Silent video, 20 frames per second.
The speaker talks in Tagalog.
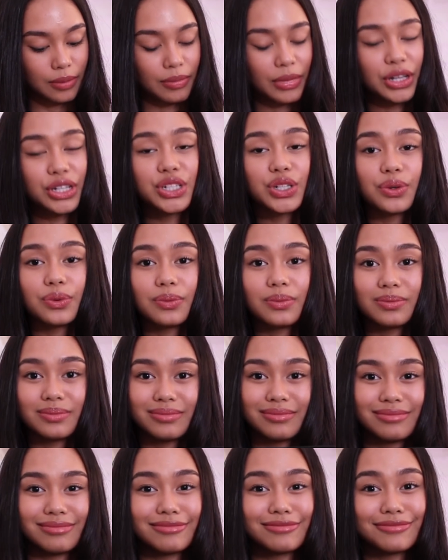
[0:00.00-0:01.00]
medyo
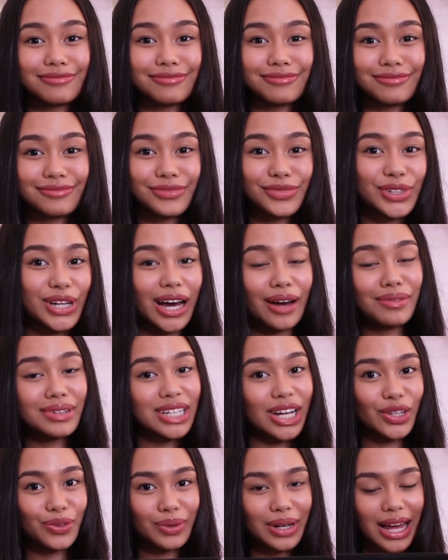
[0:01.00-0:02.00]
wala ka
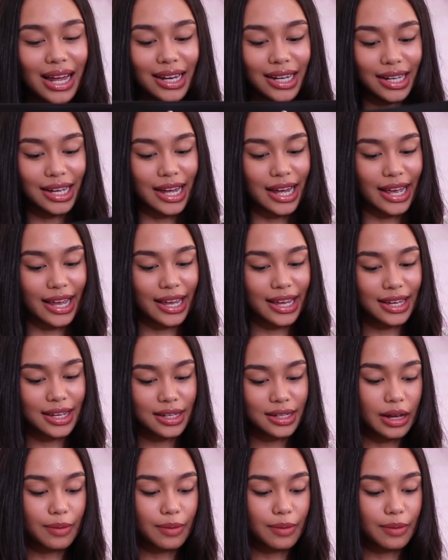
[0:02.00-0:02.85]
masyado malalagay.